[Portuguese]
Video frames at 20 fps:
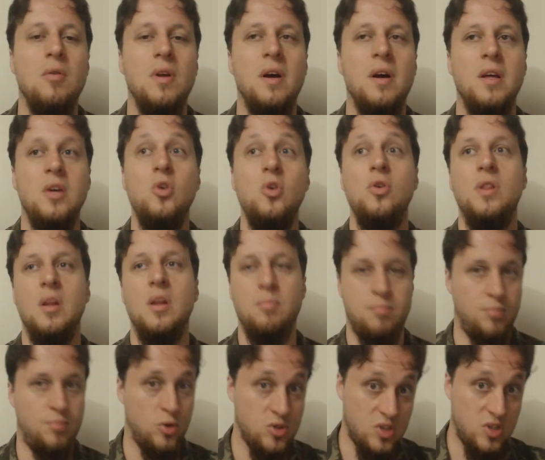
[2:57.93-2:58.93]
né, e
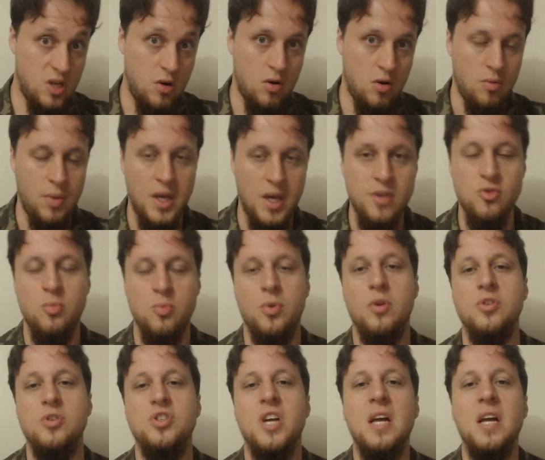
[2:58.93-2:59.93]
posteriormente o
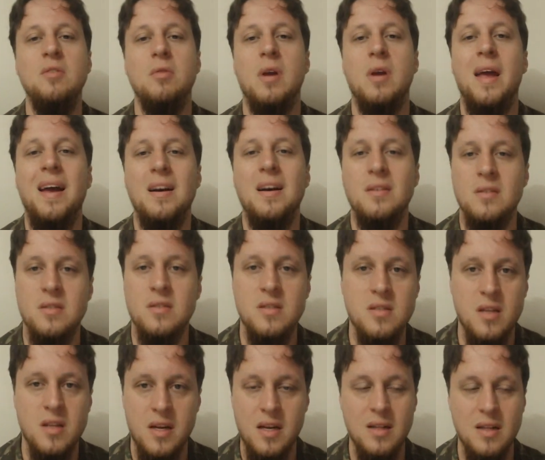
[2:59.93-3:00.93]
projeto Guerra nas
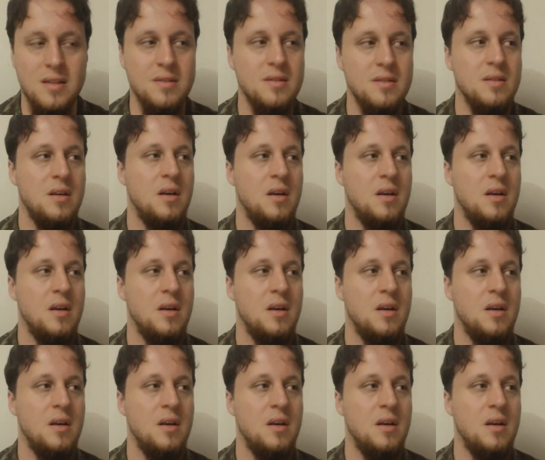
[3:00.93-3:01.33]
Estrelas.